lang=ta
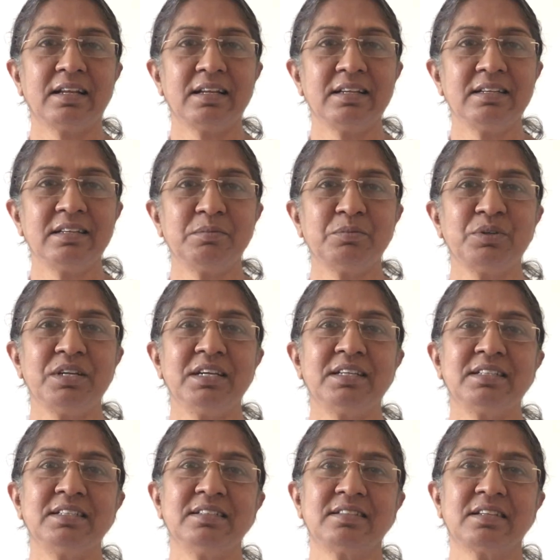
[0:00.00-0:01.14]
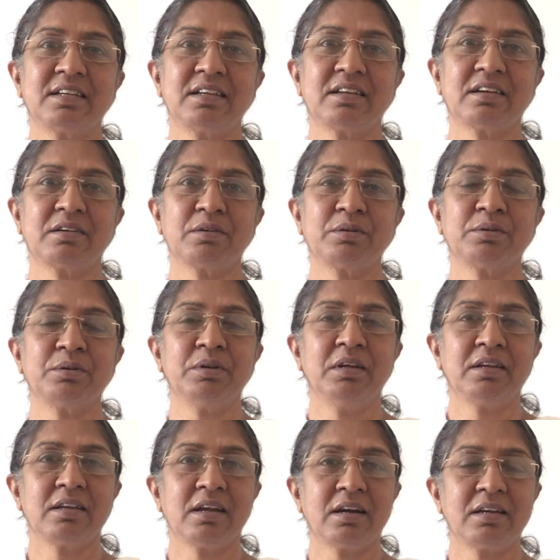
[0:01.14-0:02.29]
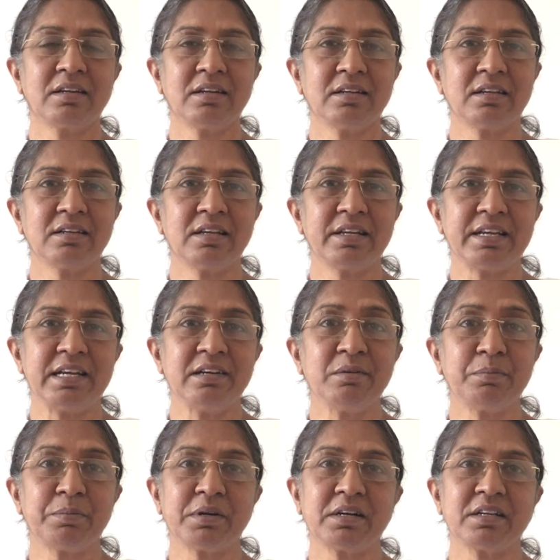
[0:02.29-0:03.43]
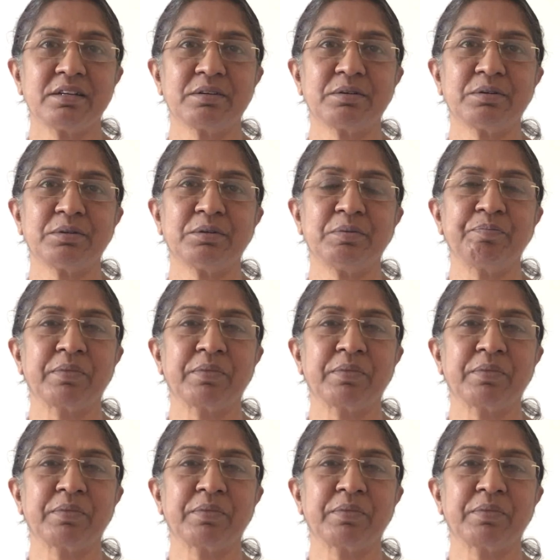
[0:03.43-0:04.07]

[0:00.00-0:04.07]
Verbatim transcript: நல்ல முயற்சி செய்கிறாங்களோ யாருக்கு நல்ல ஈடுபாடு இருக்கோ